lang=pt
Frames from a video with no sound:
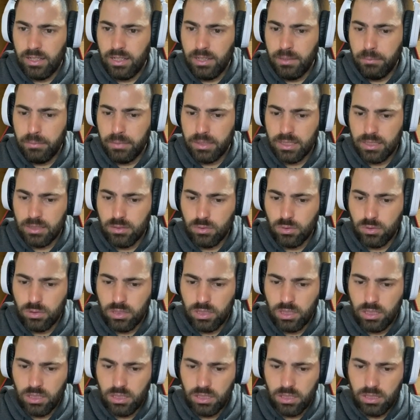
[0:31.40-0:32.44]
lembrando
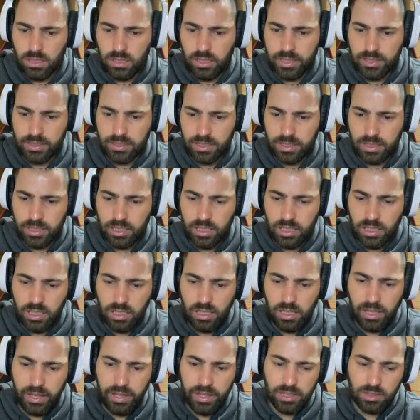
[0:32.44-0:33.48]
que esse
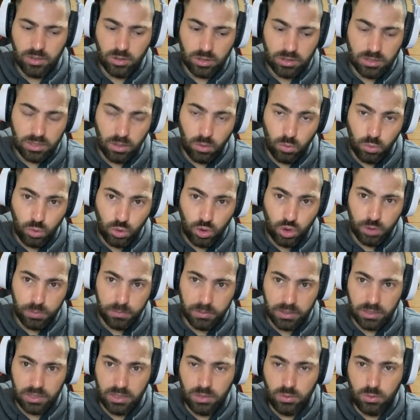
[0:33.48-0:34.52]
aqui é a nossa
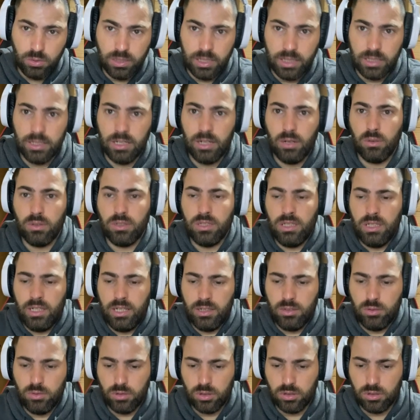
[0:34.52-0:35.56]
última aqui do canal aqui,
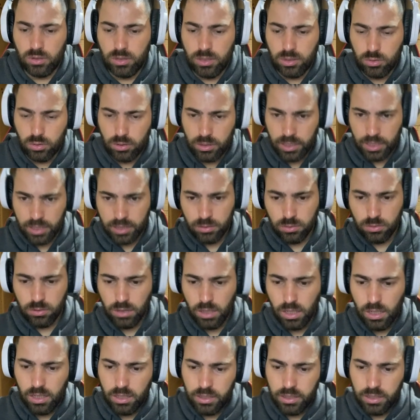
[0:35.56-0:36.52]
né, do nosso detonado